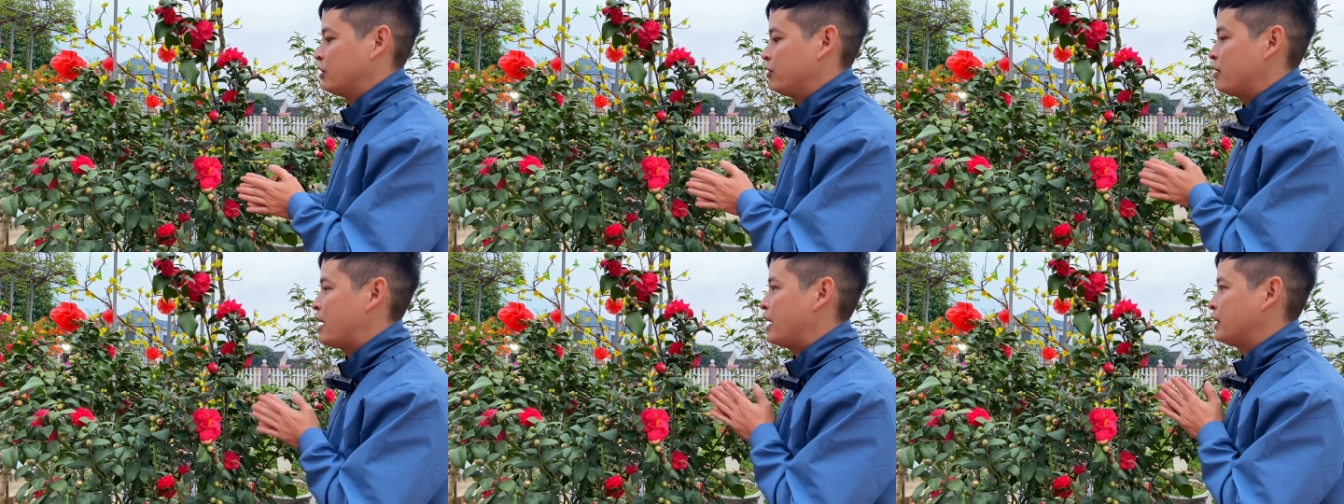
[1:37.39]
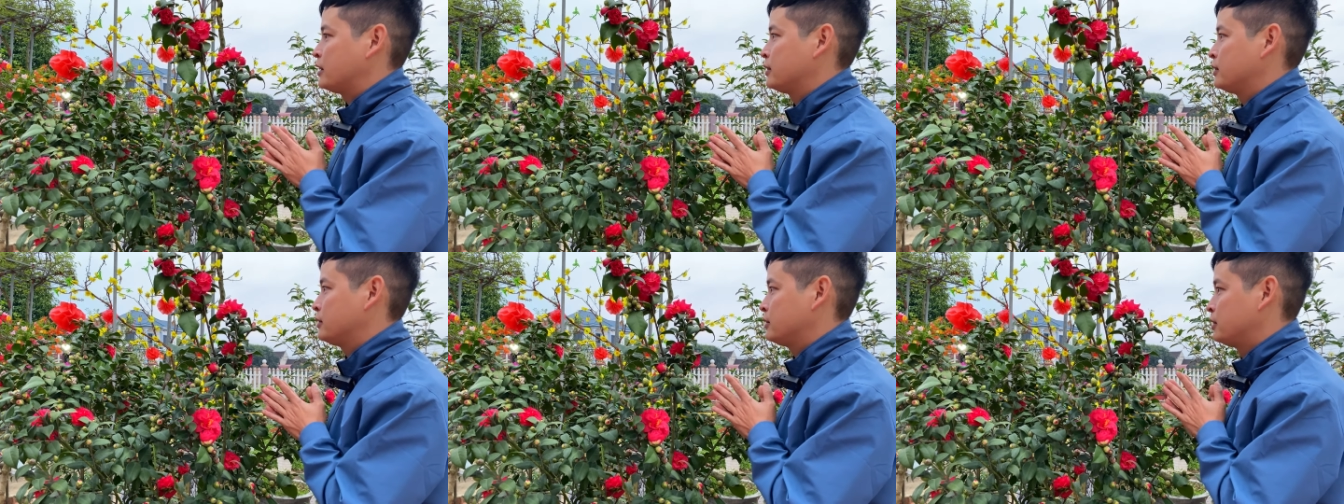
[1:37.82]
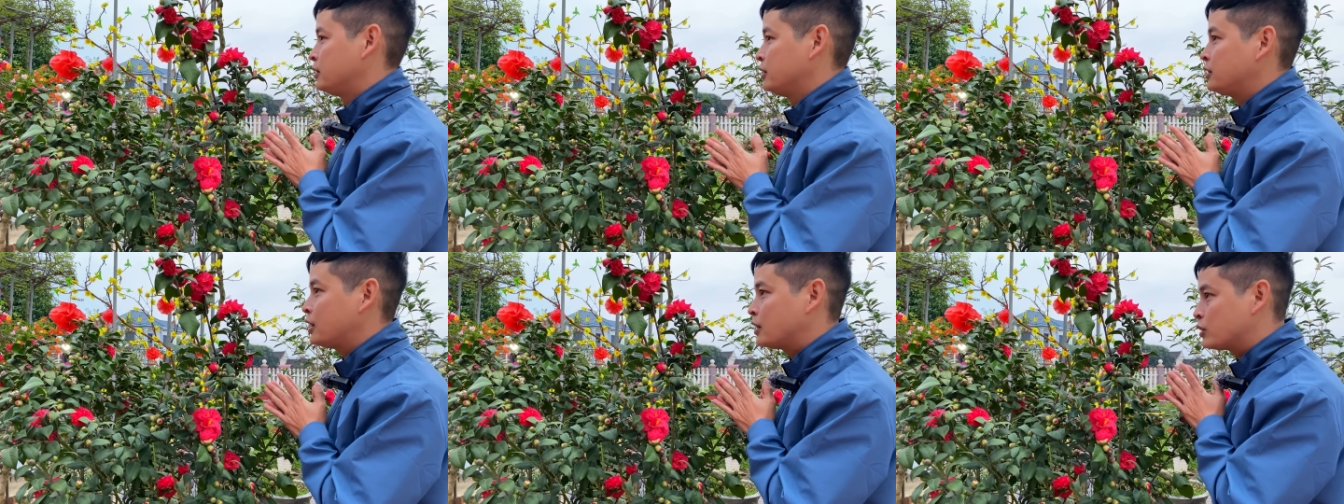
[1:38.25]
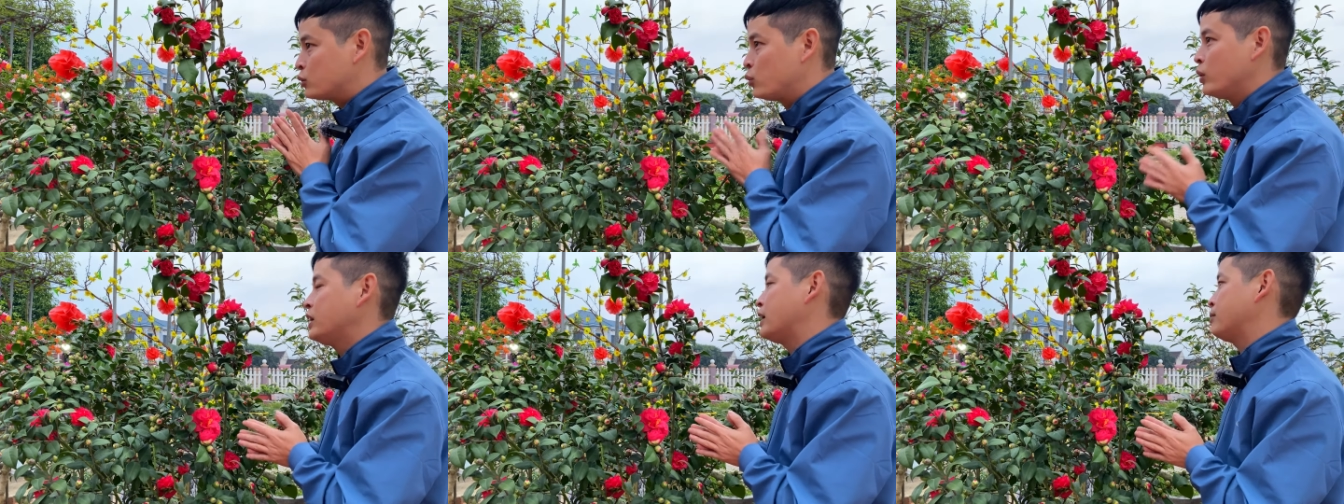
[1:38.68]
và tới tận
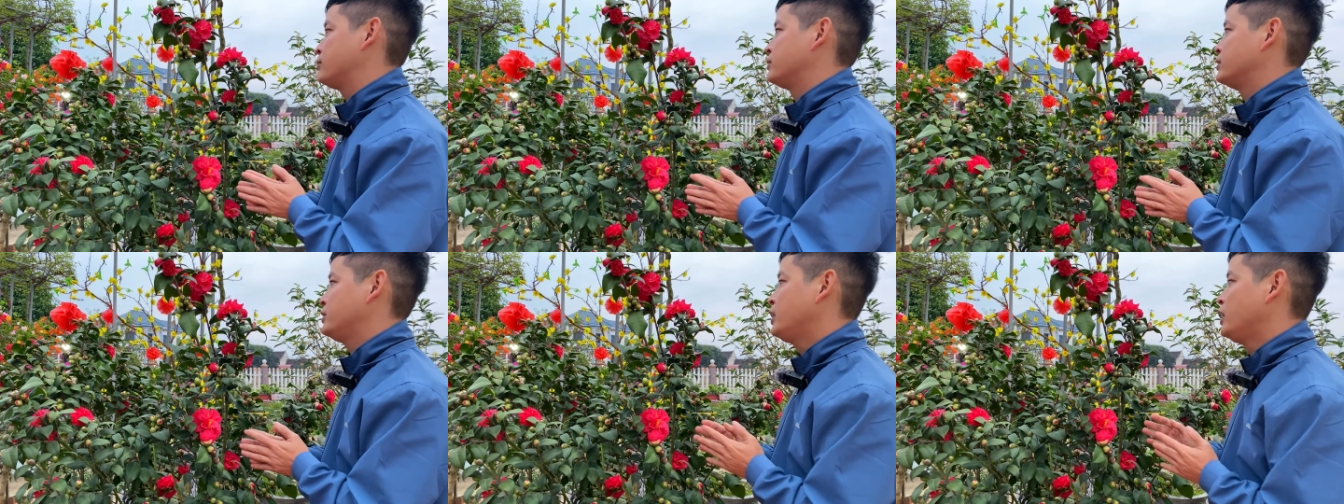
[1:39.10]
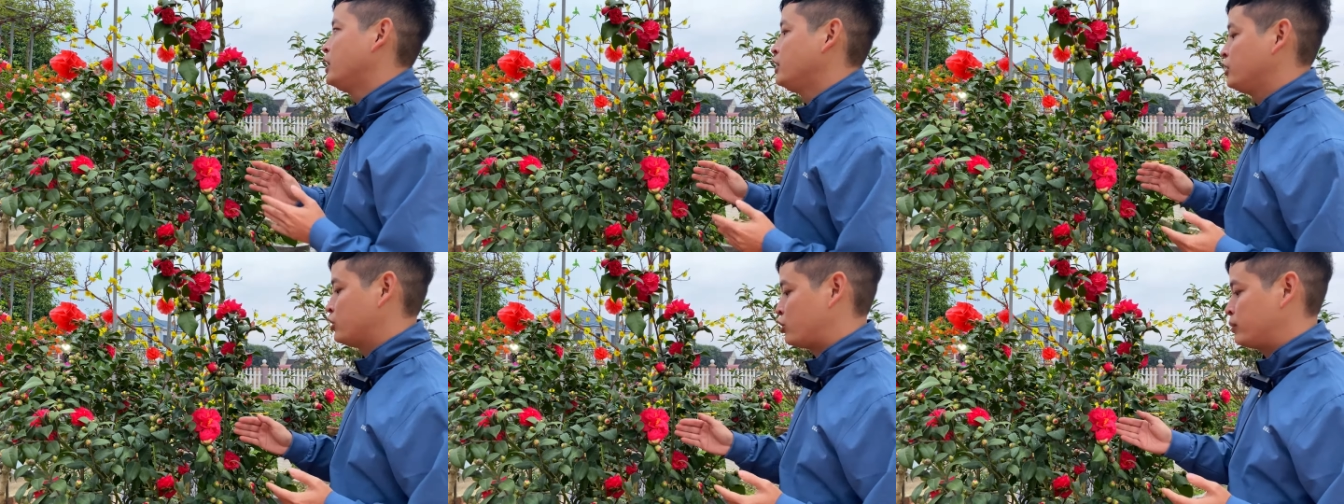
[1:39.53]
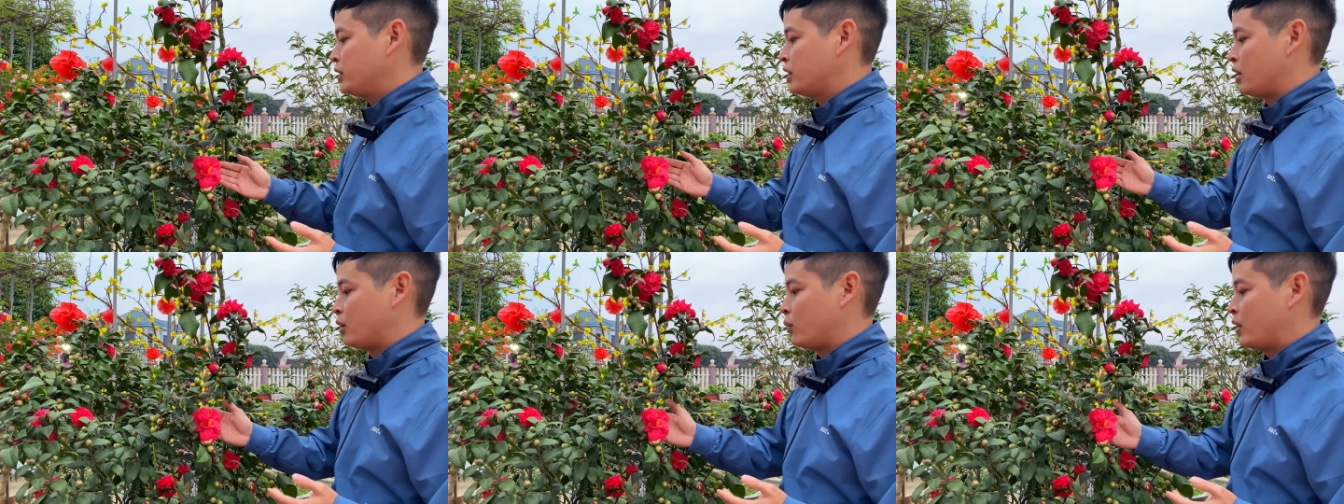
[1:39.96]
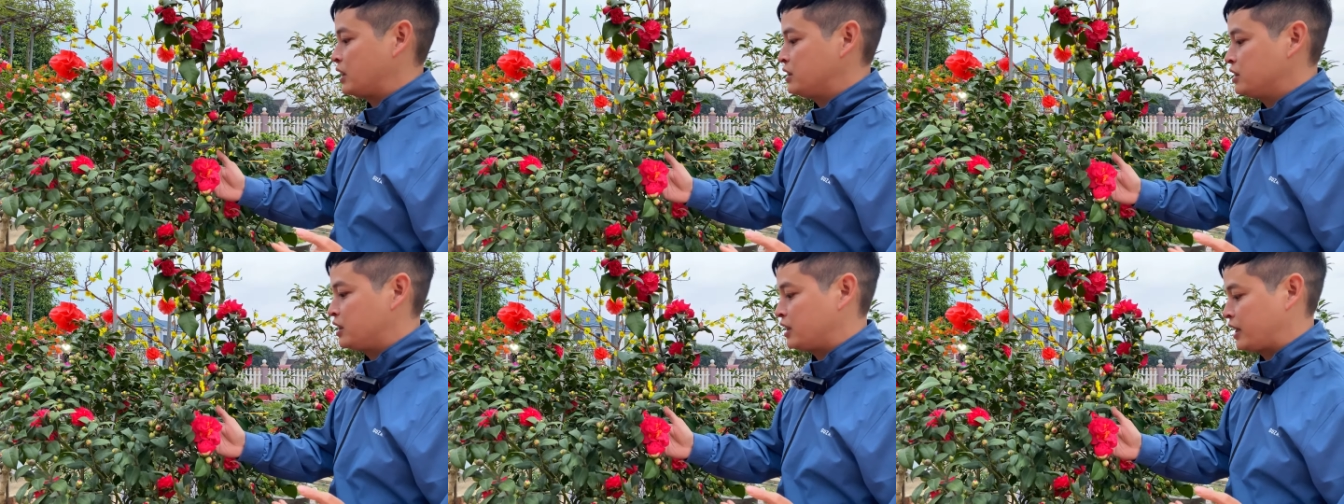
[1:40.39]
cuối năm thì nó mới nở hoa
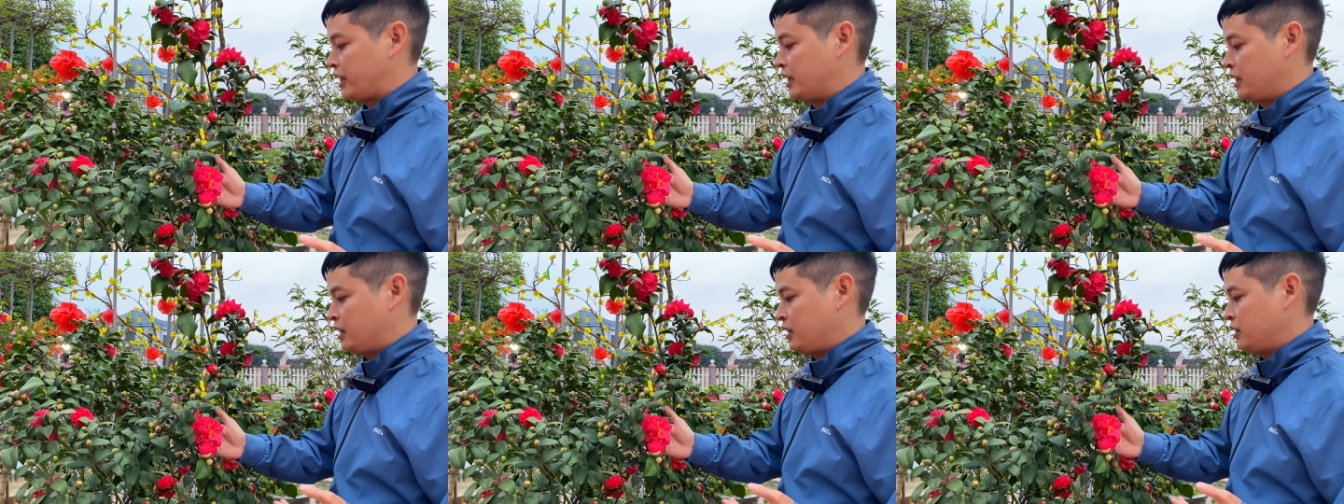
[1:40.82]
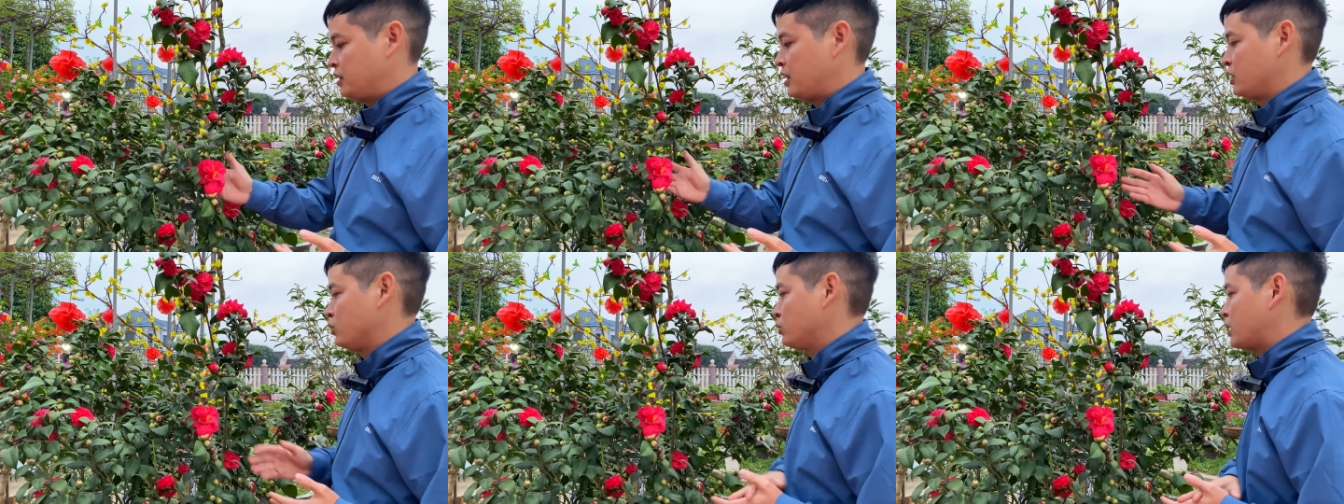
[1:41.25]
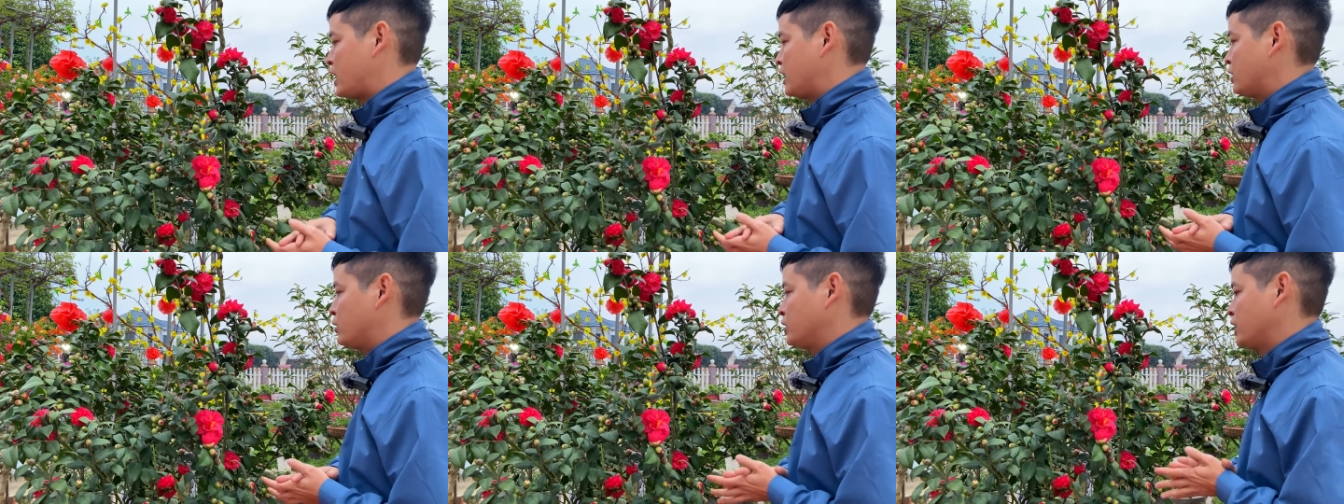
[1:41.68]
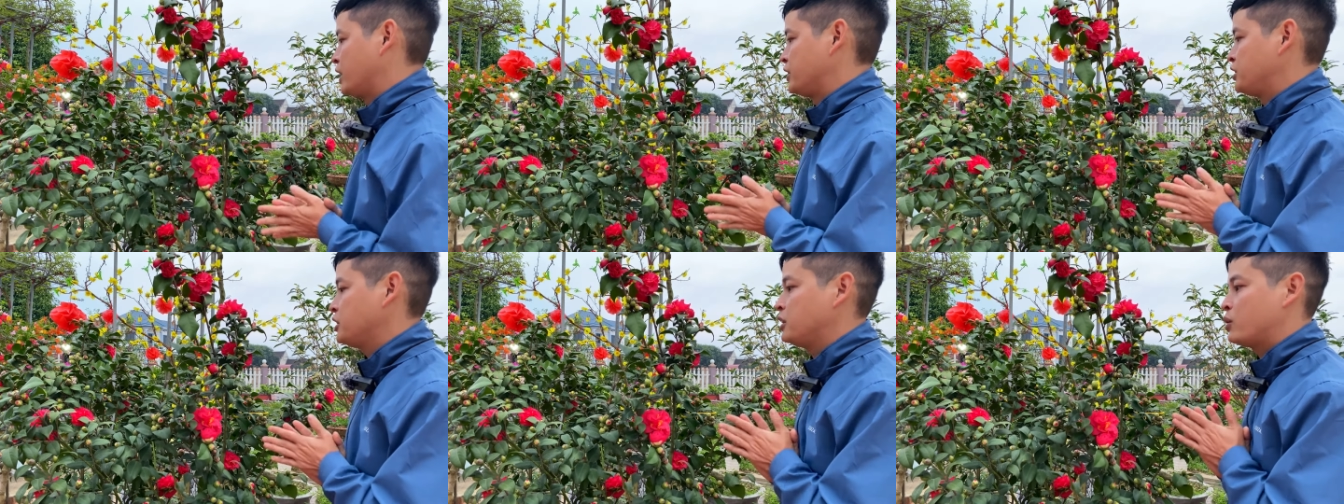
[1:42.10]
như thế này để chúng ta có thể
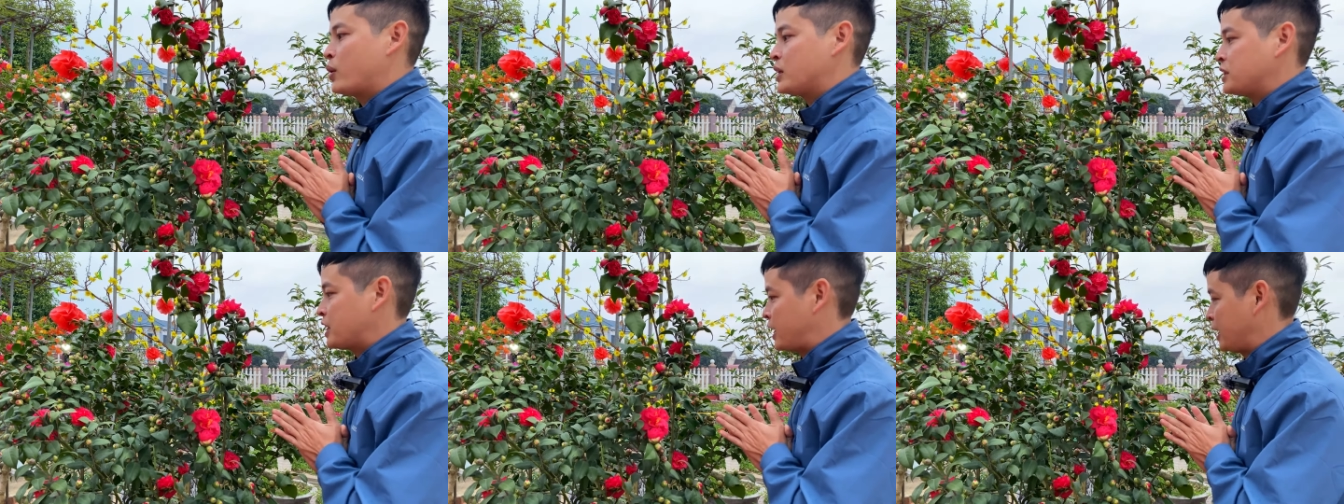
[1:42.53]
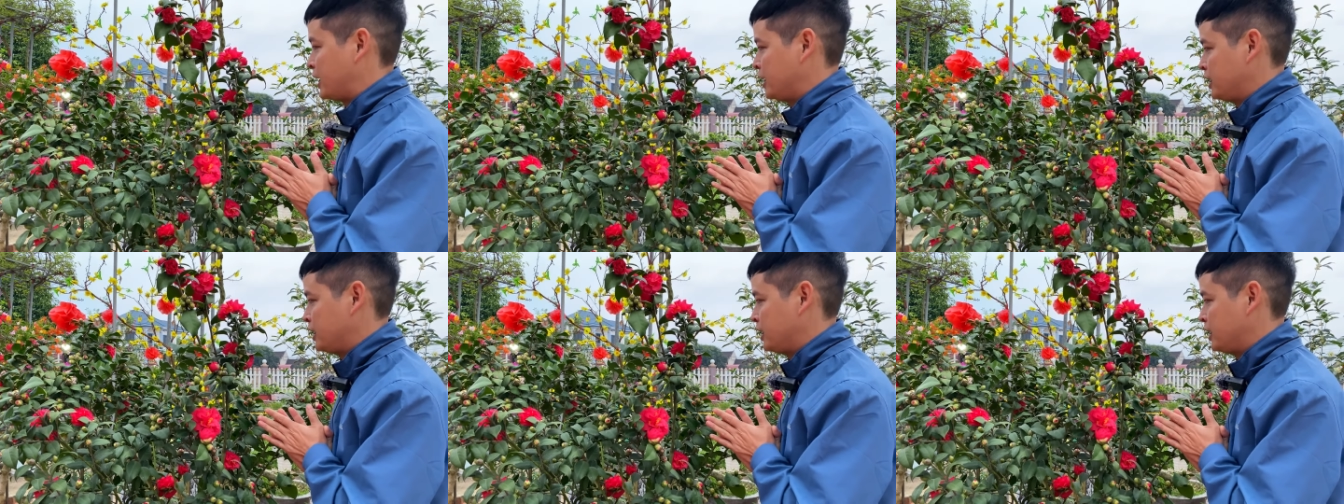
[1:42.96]
chơi hoa trà.